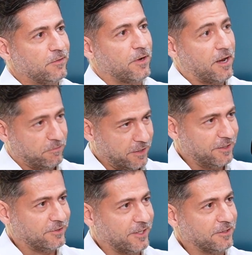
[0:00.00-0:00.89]
Falei, ah, não vai
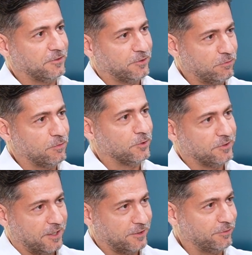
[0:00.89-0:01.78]
dar certo, então eu vou
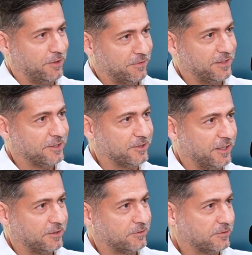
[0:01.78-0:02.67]
mostrar que isso aí vai dar
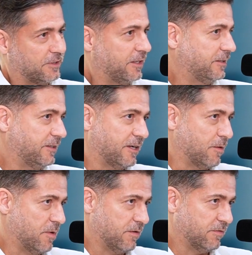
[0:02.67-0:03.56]
certo, né? E
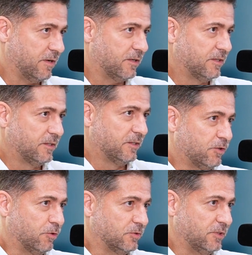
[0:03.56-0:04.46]
acabava
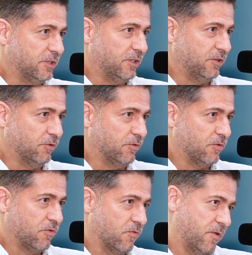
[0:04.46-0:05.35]
conseguindo,
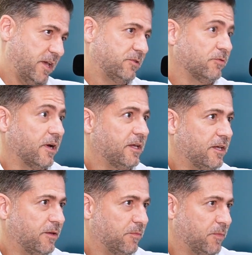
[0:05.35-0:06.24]
com isso
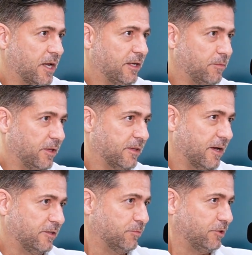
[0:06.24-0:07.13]
aí, me
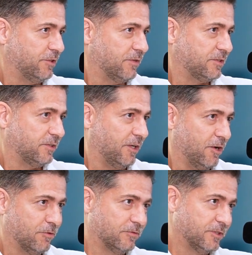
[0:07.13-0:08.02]
alimentar de
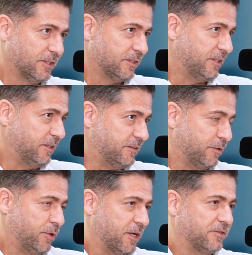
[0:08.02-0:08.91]
motivação e
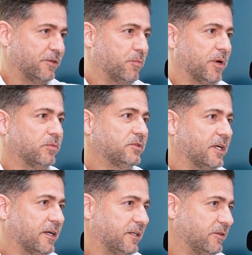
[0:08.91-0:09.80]
determinação para
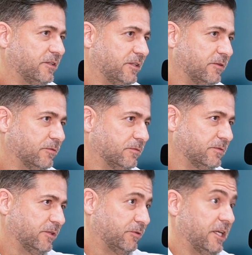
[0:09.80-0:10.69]
buscar aquilo que eu,
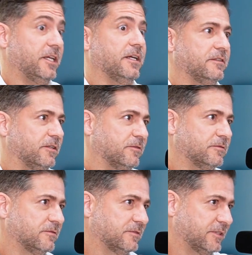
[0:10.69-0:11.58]
que eu queria,
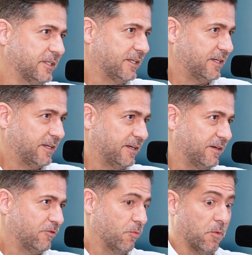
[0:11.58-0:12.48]
então,
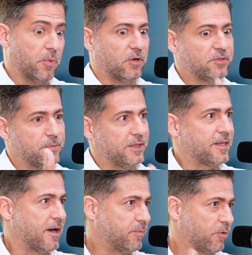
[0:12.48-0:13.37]
é, como próxima
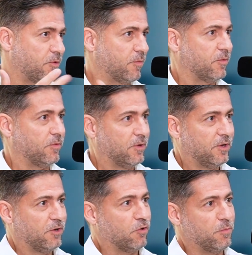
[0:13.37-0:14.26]
etapa, como,
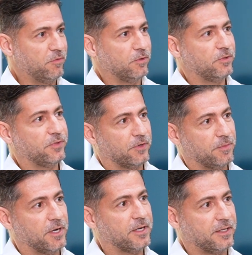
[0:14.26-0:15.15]
como evolução na
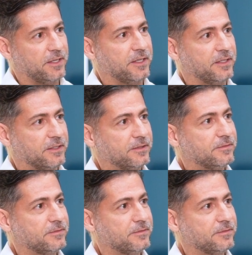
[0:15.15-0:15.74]
minha carreira.